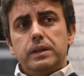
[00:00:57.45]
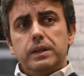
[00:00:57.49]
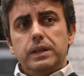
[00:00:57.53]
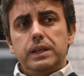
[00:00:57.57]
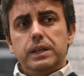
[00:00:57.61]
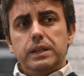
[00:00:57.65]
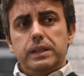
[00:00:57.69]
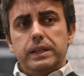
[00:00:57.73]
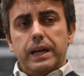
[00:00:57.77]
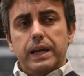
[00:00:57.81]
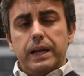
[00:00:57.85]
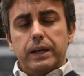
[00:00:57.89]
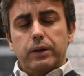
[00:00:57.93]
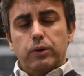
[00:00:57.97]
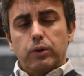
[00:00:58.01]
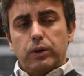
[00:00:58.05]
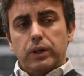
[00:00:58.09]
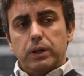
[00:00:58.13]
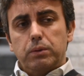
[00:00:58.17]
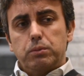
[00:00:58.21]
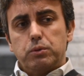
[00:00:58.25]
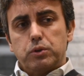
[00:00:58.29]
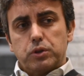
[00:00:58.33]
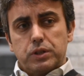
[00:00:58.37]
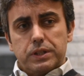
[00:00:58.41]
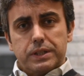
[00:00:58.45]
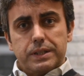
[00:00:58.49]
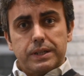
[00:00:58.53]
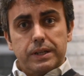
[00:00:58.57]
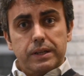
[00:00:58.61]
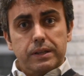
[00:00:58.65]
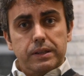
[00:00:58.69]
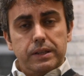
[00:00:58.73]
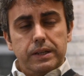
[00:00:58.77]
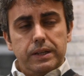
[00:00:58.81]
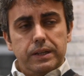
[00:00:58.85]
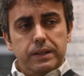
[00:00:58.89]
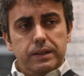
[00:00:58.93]
Y de ahí cogimos esa
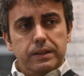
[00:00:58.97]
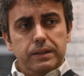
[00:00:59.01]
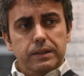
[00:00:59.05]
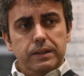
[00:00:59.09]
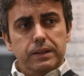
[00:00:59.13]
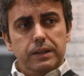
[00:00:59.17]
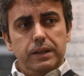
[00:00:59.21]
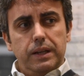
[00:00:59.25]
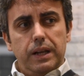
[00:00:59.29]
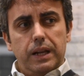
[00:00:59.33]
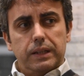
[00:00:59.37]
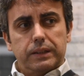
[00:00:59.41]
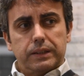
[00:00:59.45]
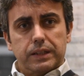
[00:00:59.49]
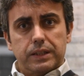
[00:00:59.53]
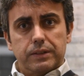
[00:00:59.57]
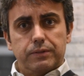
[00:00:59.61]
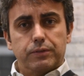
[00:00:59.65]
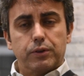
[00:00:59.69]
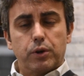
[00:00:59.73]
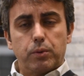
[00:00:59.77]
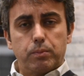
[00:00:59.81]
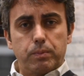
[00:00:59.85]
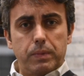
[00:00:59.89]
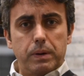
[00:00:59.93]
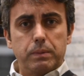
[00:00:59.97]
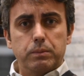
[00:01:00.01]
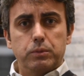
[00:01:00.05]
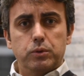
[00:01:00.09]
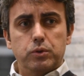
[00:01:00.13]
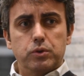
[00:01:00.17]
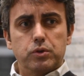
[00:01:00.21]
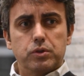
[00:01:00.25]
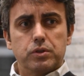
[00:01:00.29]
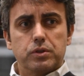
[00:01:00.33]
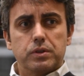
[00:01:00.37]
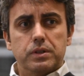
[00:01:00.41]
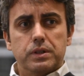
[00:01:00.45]
idea y la
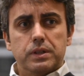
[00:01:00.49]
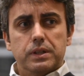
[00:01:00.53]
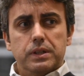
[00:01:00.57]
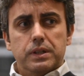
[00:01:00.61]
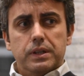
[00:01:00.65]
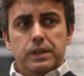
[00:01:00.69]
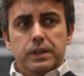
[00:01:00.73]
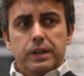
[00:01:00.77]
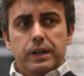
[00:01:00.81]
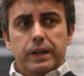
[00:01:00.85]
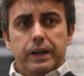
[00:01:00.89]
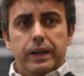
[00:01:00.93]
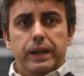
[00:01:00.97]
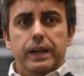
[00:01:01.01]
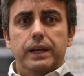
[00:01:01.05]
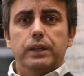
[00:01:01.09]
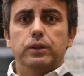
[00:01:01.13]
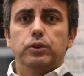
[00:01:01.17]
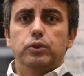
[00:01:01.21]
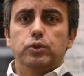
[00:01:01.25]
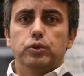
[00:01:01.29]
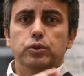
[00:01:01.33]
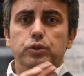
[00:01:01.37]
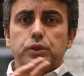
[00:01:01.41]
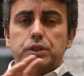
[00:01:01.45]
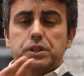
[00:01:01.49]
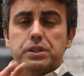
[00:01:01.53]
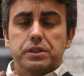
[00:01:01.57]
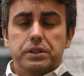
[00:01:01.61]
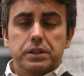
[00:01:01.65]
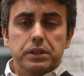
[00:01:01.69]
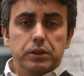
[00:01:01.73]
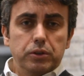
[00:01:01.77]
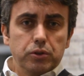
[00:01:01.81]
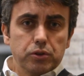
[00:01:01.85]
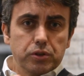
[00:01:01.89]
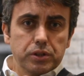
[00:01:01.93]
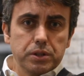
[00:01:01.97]
transformamos creando
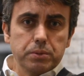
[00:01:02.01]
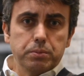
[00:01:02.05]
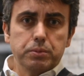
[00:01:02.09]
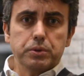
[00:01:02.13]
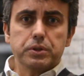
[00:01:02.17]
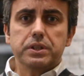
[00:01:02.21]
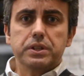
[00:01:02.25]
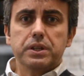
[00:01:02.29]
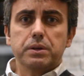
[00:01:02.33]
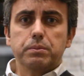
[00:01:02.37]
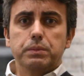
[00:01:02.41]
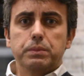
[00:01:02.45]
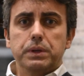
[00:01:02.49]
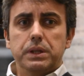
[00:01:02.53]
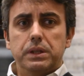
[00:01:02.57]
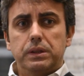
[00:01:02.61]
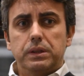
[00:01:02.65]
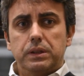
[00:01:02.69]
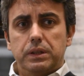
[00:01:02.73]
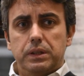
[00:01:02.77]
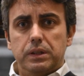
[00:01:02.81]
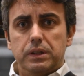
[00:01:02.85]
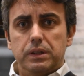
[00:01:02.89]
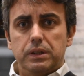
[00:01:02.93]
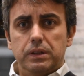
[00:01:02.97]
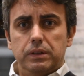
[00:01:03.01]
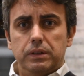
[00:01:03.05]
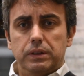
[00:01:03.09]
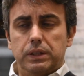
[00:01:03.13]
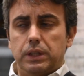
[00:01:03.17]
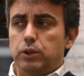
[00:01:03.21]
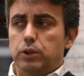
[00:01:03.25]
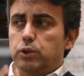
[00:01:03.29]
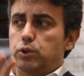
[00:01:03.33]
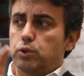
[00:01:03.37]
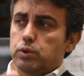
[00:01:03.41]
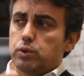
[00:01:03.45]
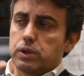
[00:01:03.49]
distintos tipos de ambiente,
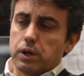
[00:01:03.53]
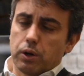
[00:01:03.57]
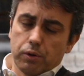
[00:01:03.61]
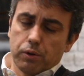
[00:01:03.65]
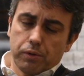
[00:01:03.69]
tanto una